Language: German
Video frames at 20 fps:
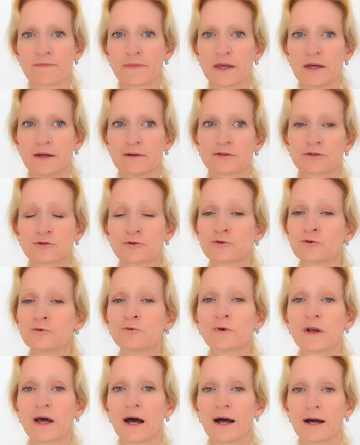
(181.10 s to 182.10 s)
äh, zu
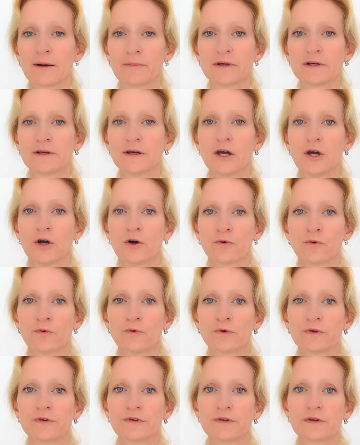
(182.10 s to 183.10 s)
tun habe
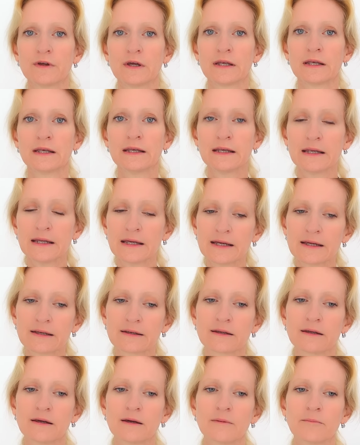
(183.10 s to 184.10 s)
und
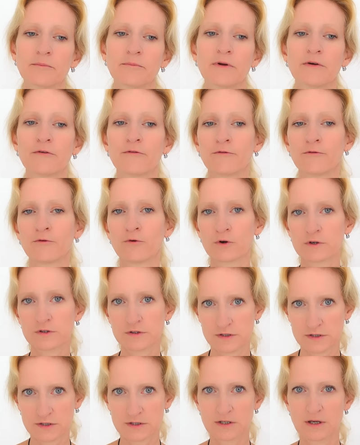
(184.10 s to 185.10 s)
nicht
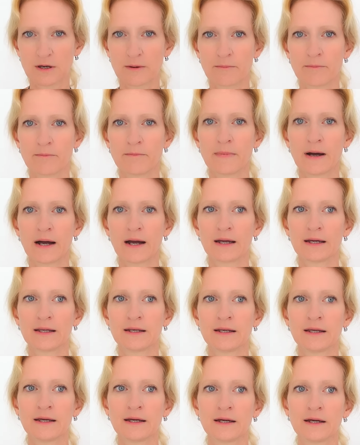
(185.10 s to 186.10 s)
bewusst
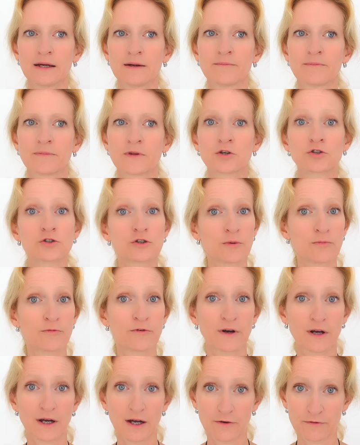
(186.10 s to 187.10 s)
meine
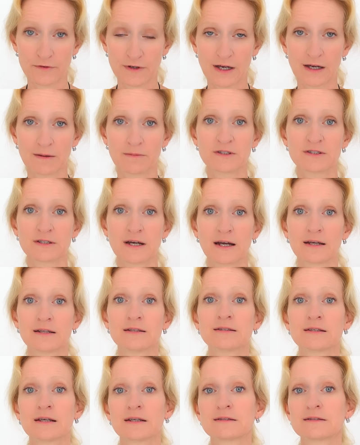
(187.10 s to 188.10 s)
Schöpferkraft ein,
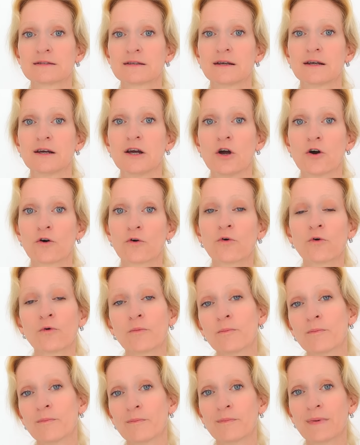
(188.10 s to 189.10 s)
einsetze,
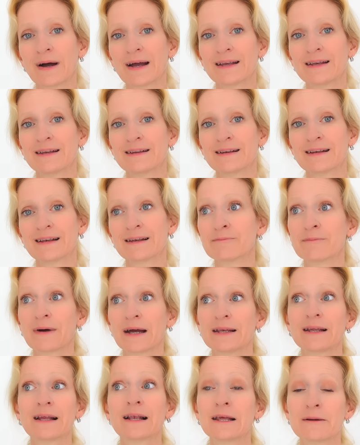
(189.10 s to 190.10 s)
um meinen,
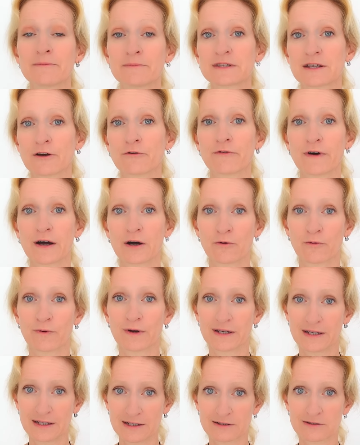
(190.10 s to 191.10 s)
meine
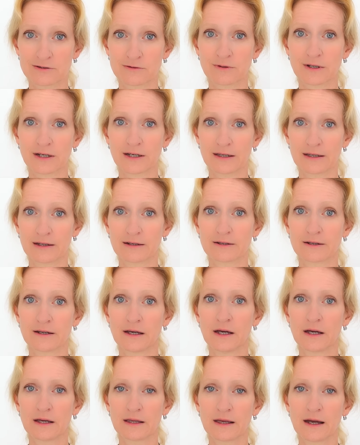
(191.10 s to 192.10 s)
Lebenserfahrungen hier zu kreieren.
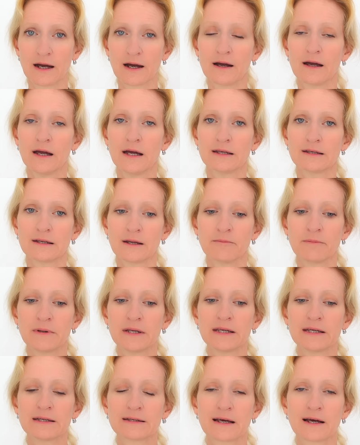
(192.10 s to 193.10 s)
Ja, dann bin
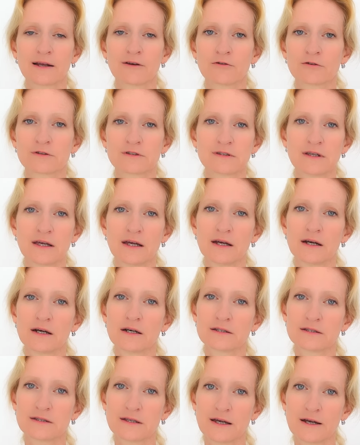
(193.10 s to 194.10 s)
ich da noch sehr,
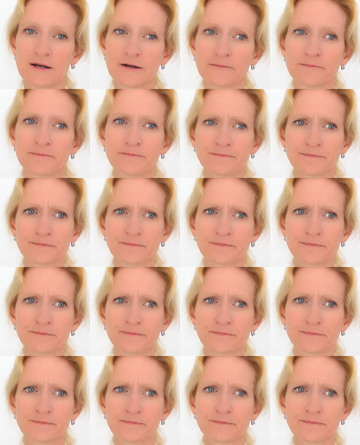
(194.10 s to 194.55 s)
sehr